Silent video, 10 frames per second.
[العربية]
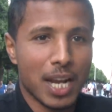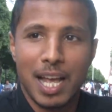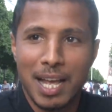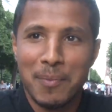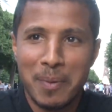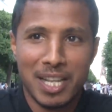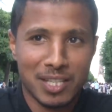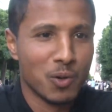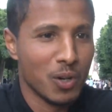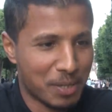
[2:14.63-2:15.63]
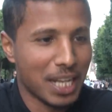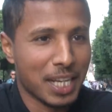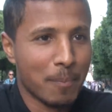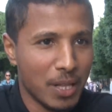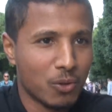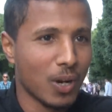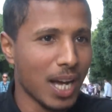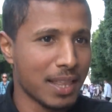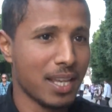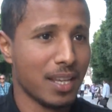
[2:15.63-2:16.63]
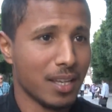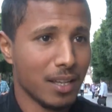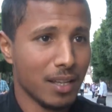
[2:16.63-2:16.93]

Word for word: تلقى بيرلسكوني باش يعطيك بنته غادي